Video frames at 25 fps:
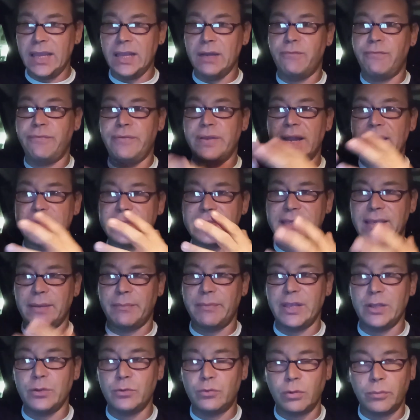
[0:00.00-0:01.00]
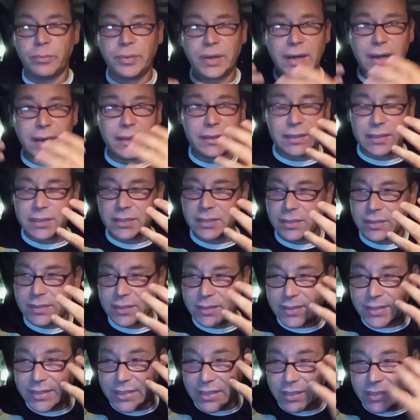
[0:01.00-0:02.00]
il finanziamento per la
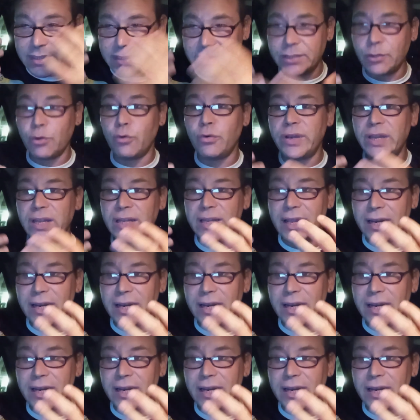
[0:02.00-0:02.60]
transizione